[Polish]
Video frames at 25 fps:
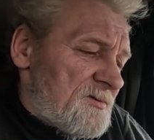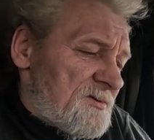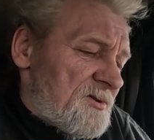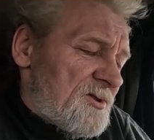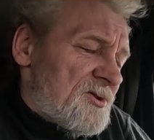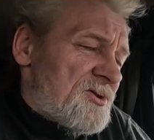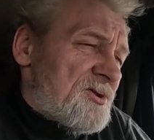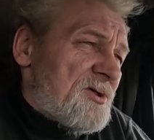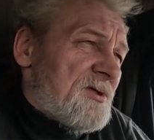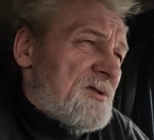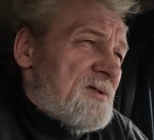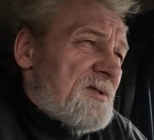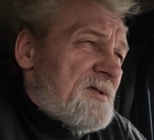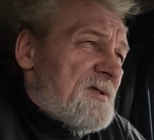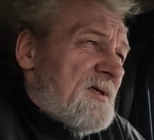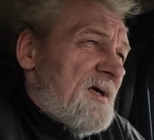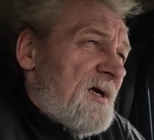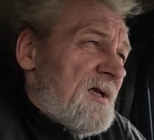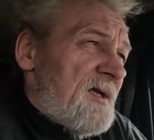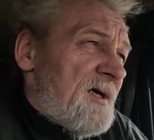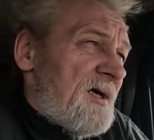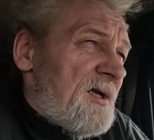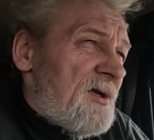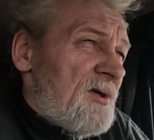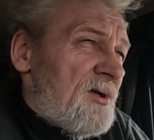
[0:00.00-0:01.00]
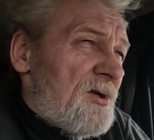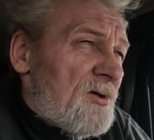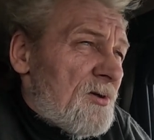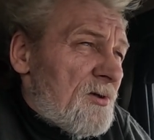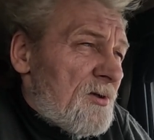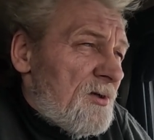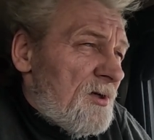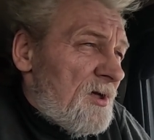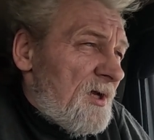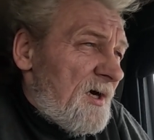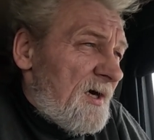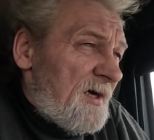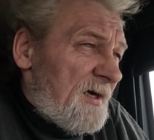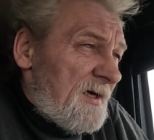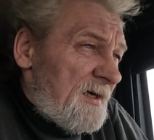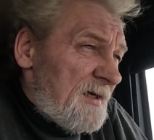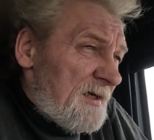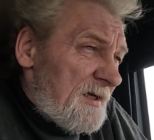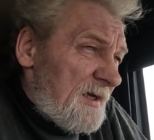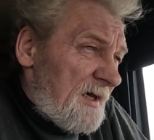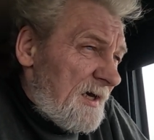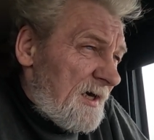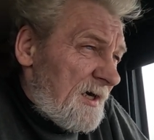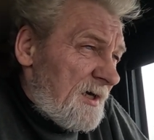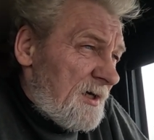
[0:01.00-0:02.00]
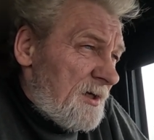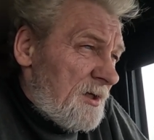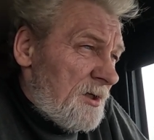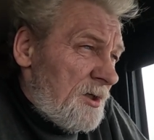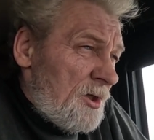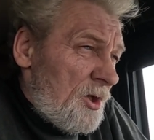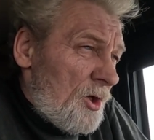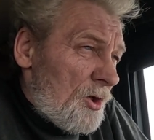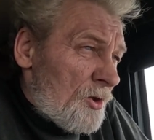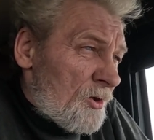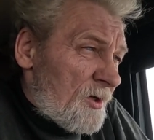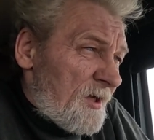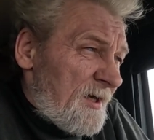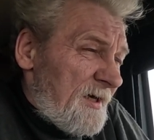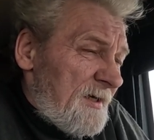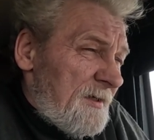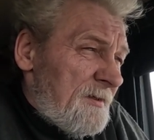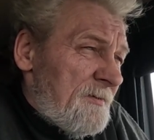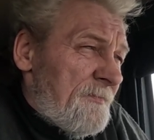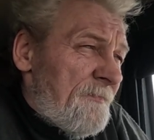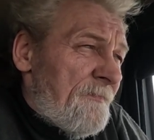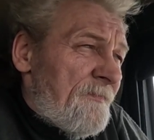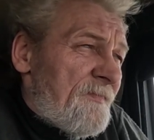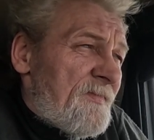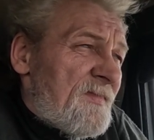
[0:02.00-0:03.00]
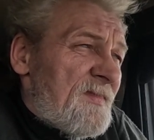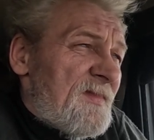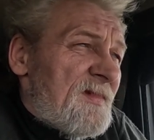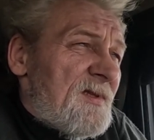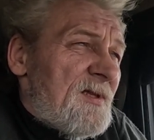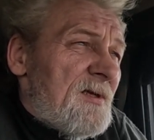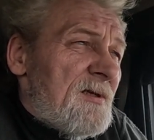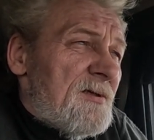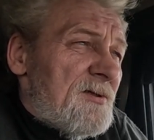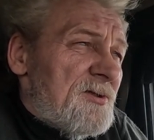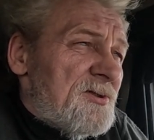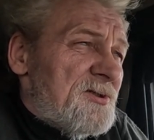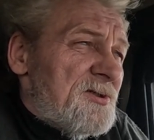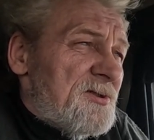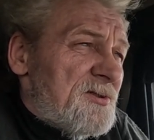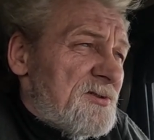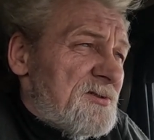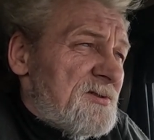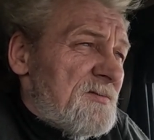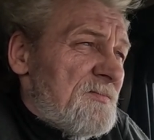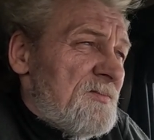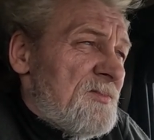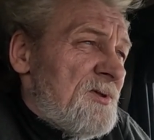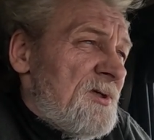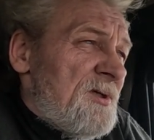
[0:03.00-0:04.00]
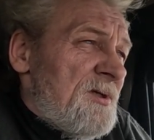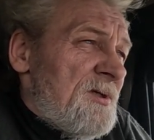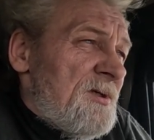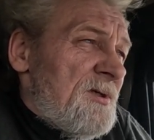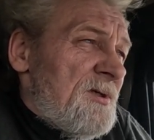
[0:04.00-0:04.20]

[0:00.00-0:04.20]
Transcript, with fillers: e, coś ala, lora, tylko że to są